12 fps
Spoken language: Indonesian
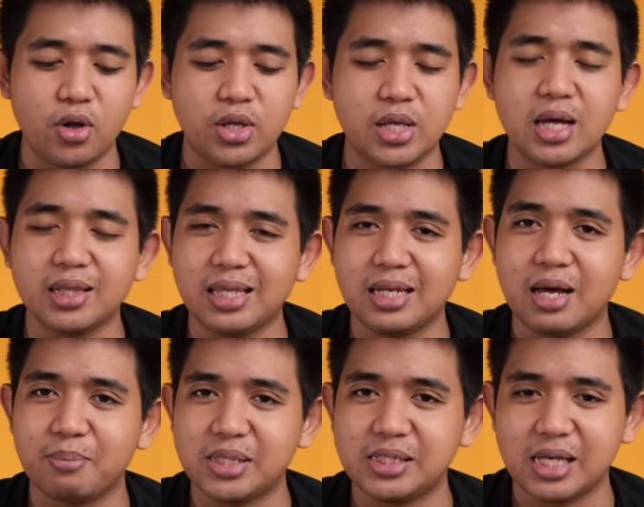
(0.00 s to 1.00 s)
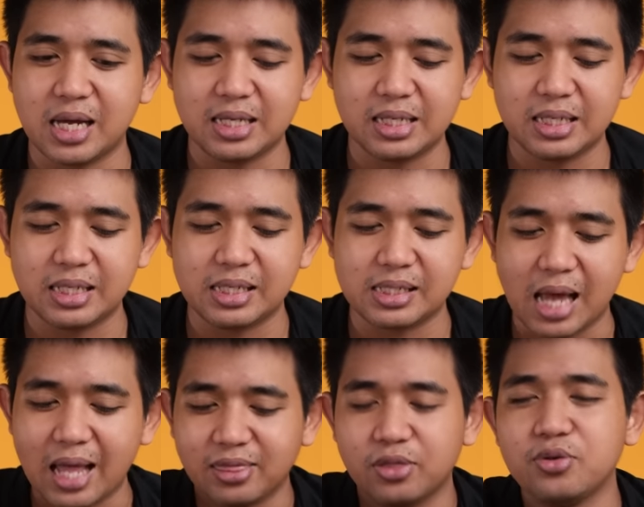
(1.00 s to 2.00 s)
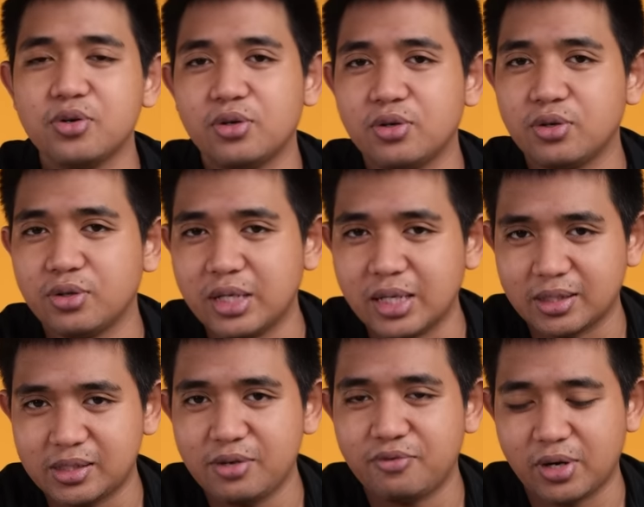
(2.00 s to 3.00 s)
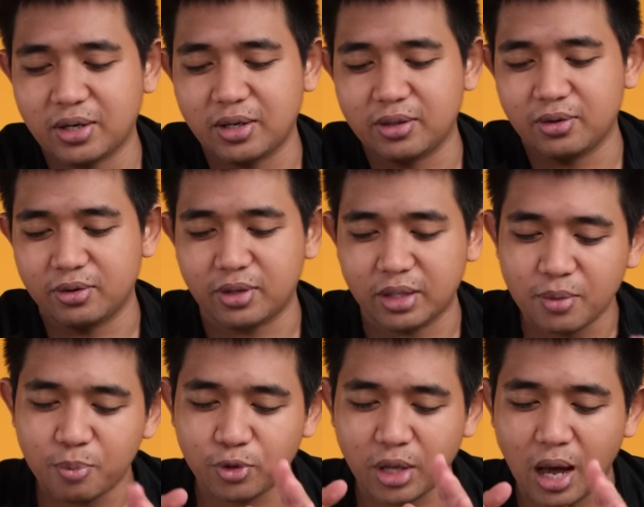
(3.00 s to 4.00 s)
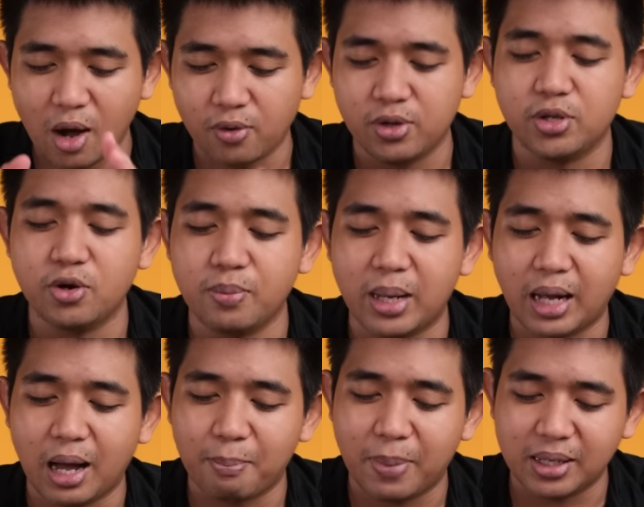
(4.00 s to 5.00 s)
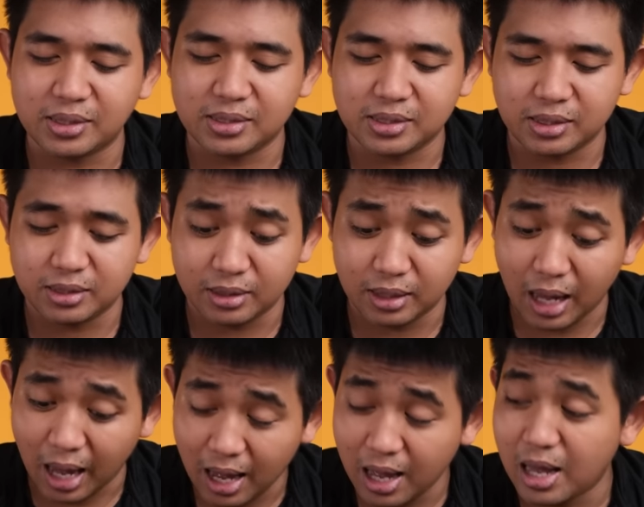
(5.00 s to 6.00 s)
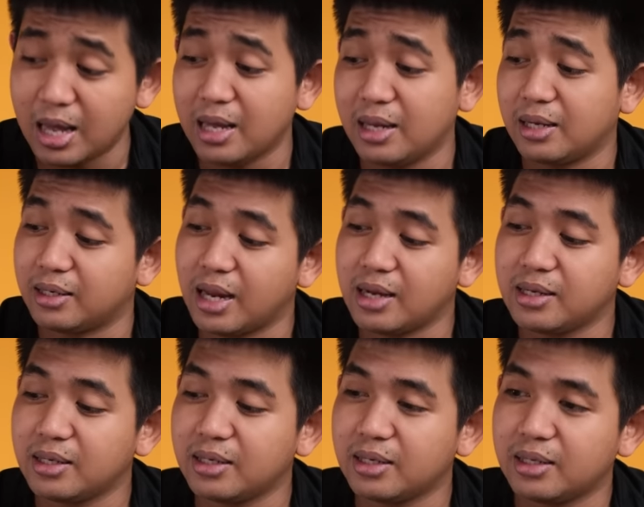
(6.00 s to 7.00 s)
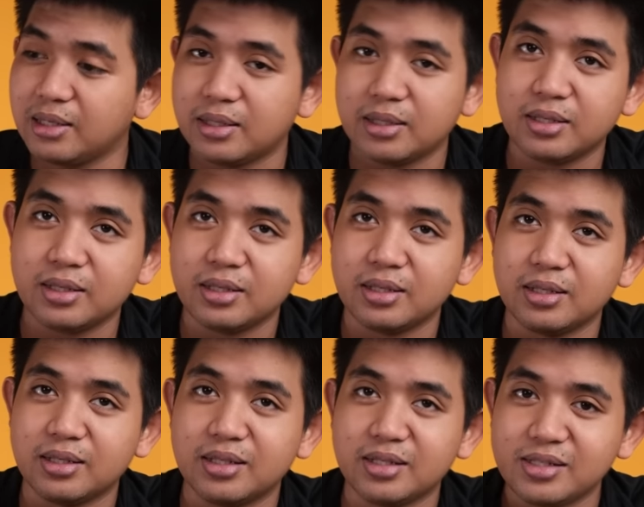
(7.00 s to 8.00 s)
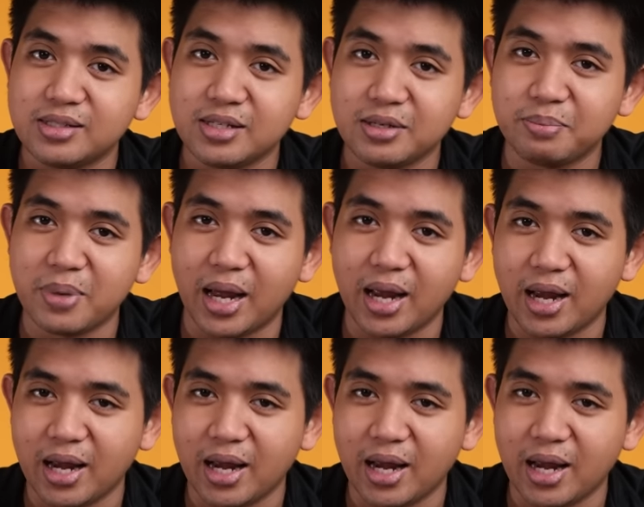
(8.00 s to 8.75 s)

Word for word: yang tidak menjadi satu di receiver gitu loh. Kita punya audio backupan si A dan si B.